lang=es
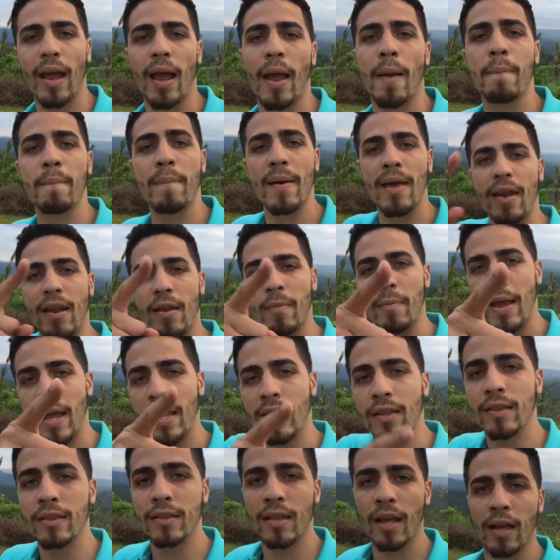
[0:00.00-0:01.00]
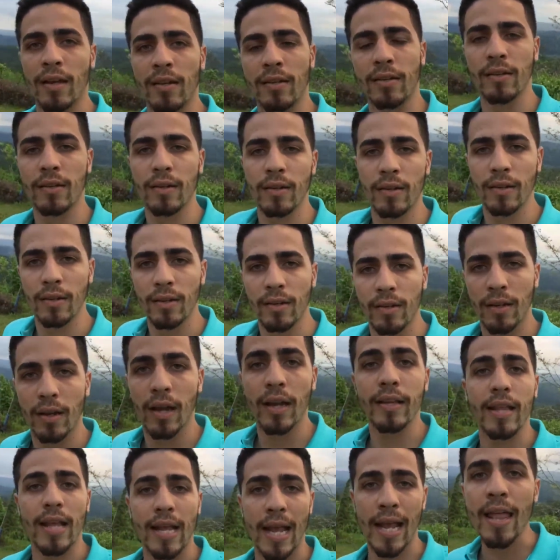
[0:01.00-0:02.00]
experimenta,
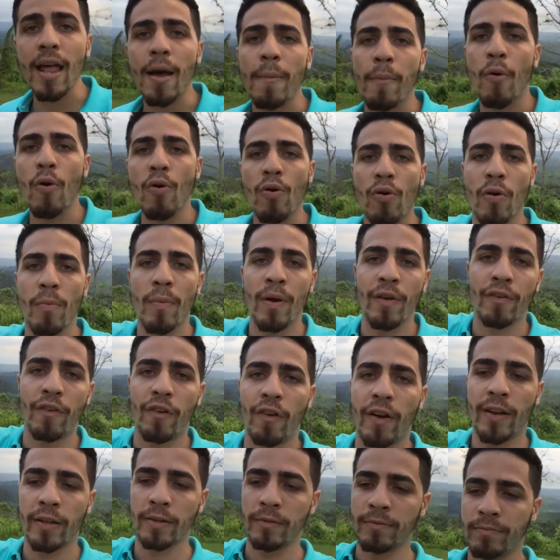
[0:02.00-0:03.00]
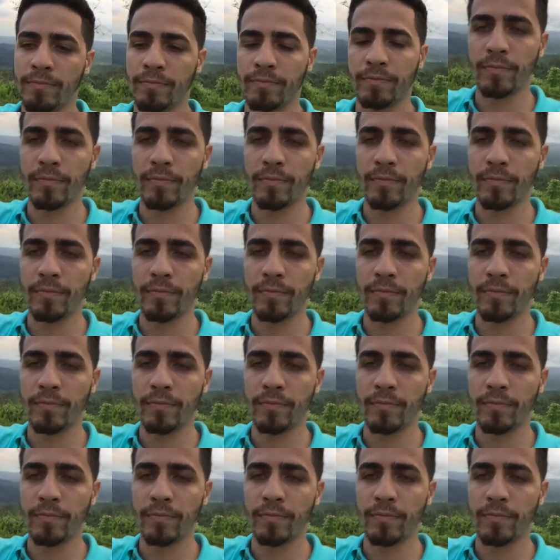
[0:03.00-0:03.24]
que te queda poco, my friend.